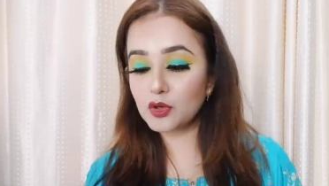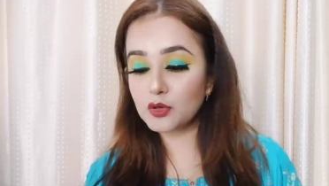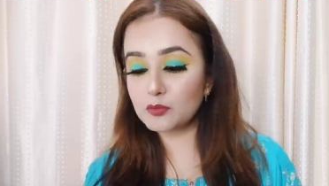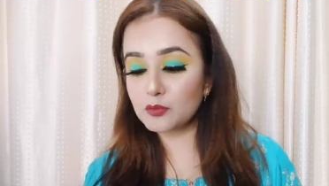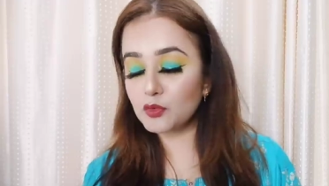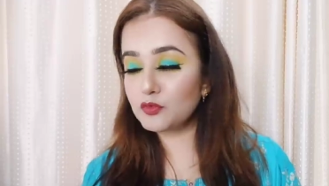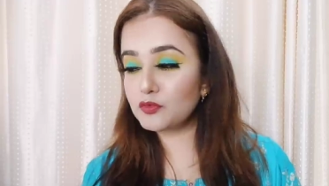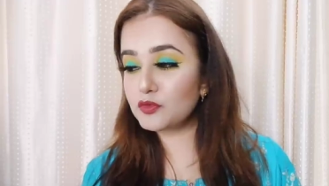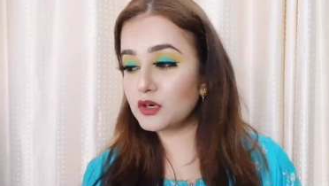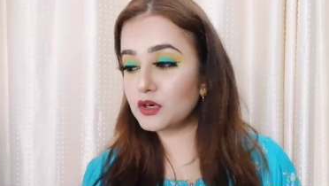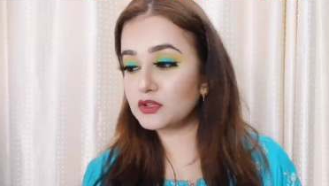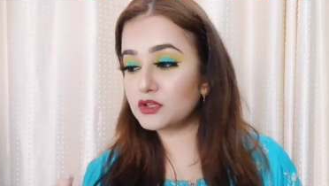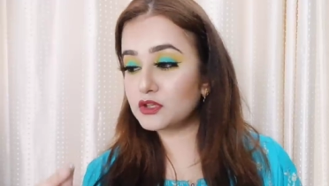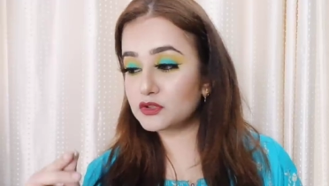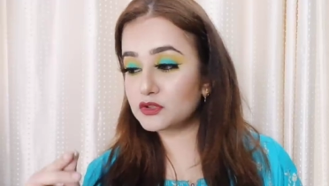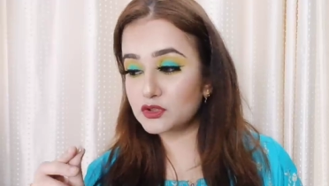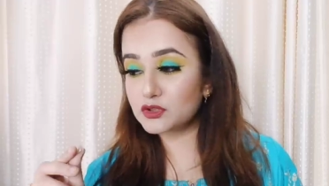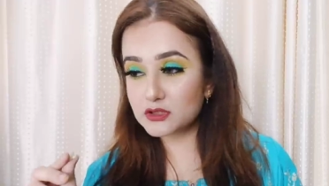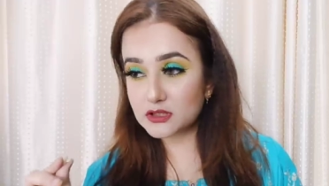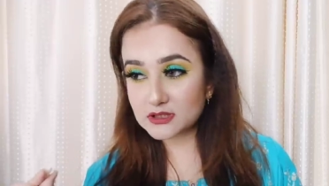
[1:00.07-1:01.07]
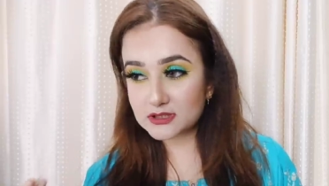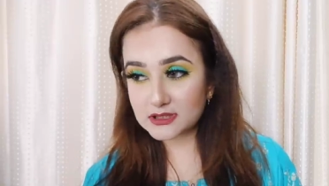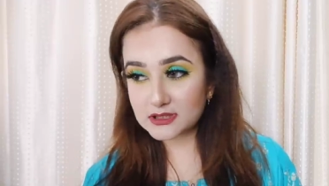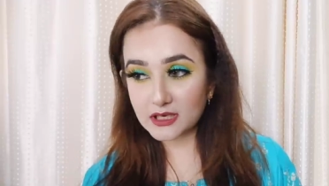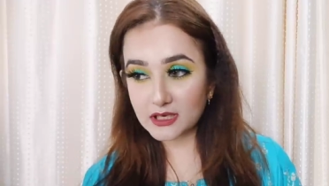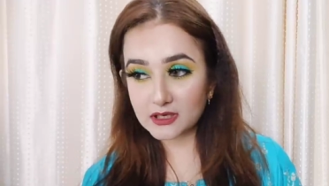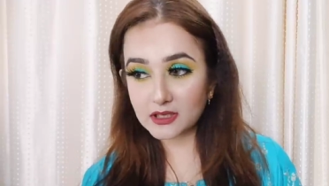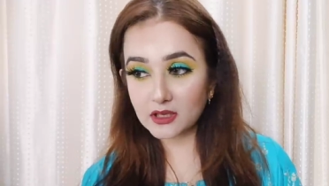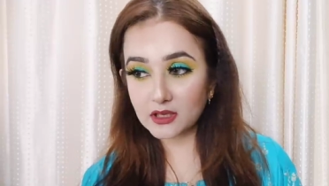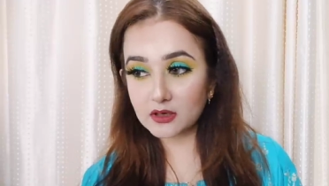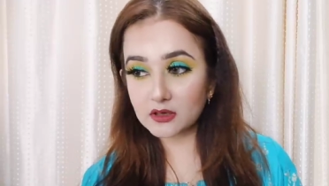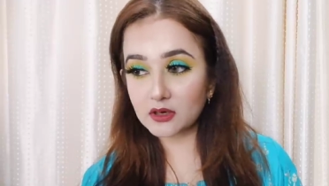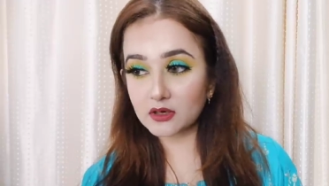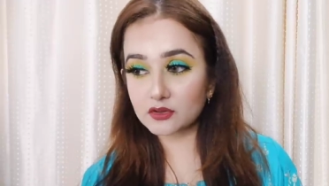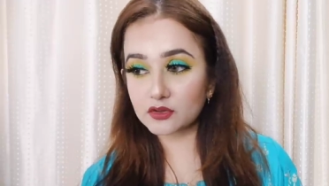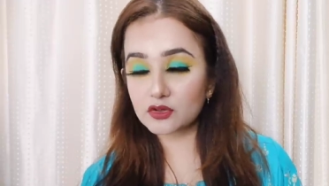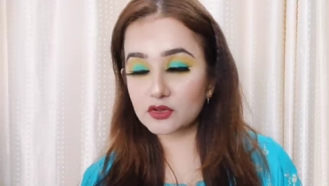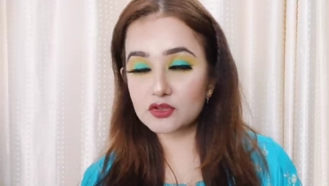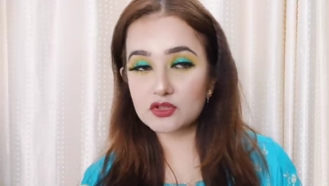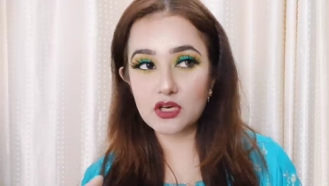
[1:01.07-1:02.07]
रिमूव करते अच्छे से स्किन केयर
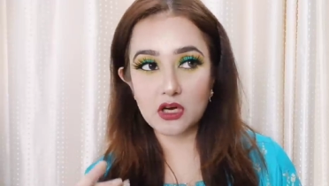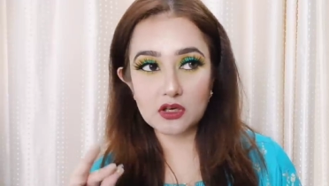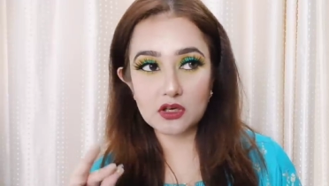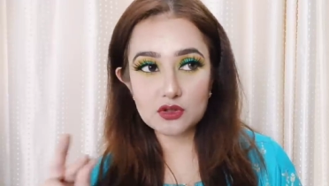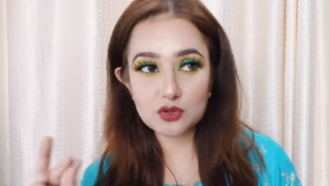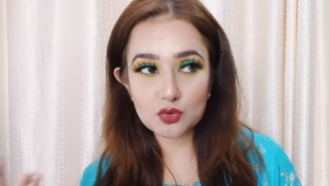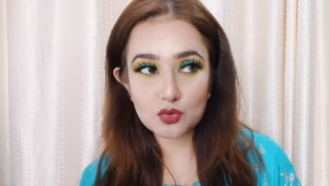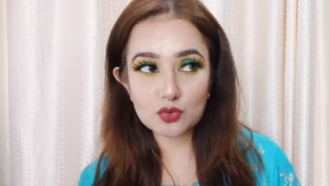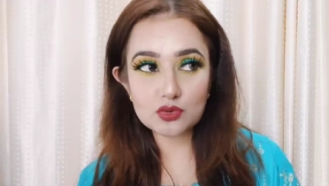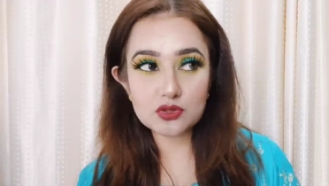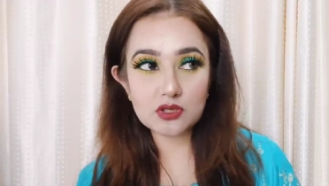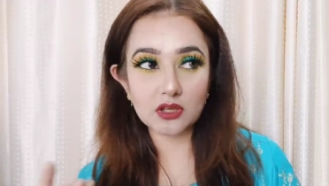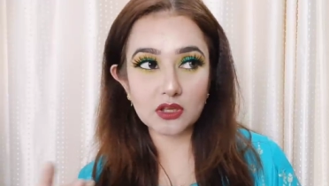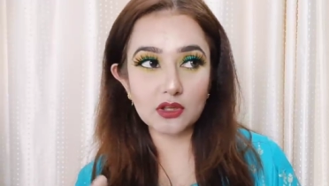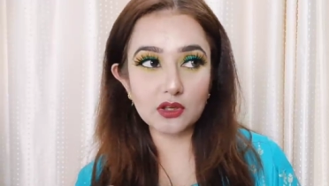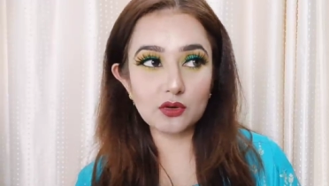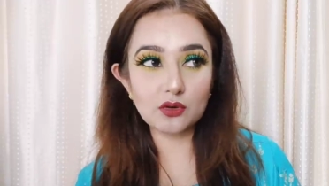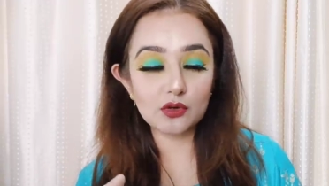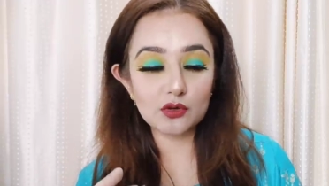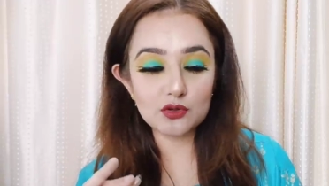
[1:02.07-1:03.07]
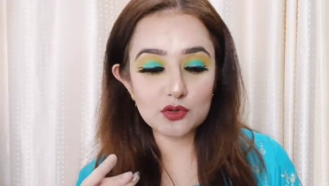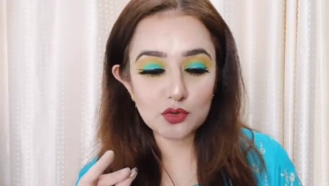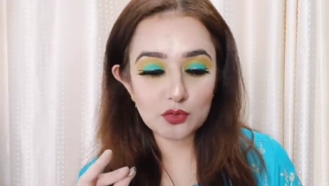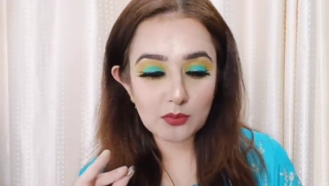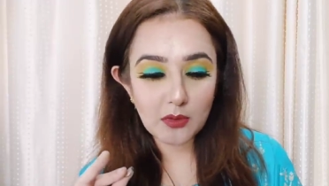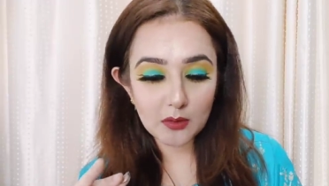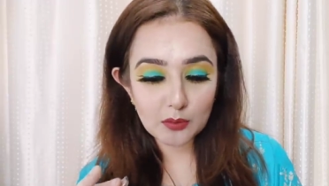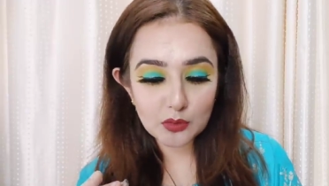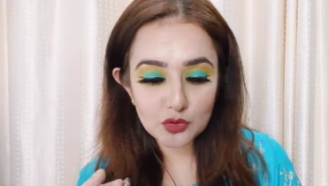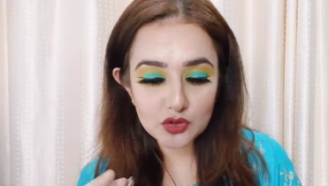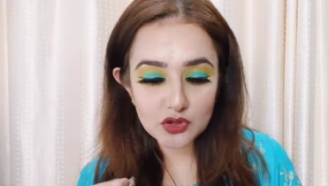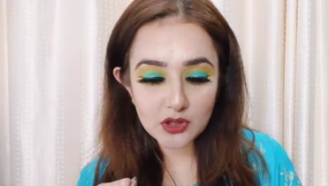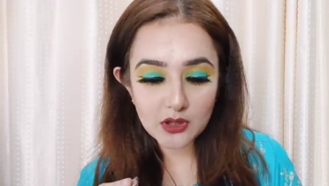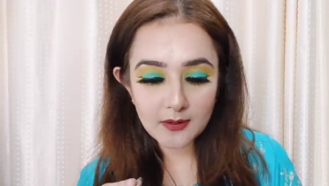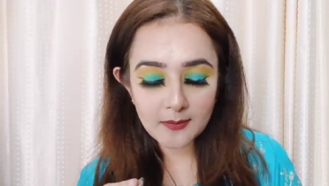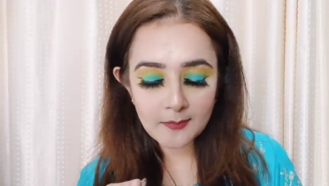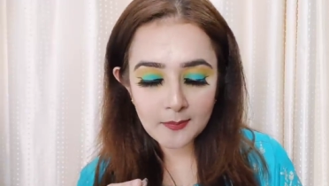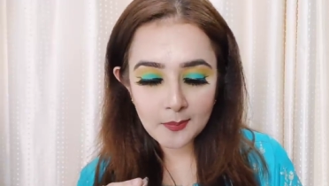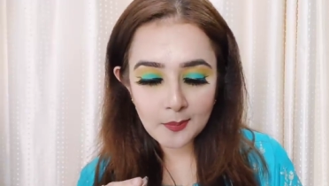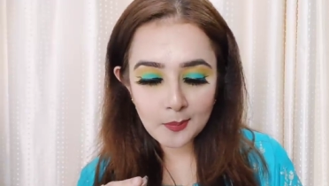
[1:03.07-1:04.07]
करते और जाके सो जाते क्योंकि सुबह
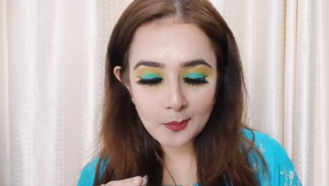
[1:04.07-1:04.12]
मुझे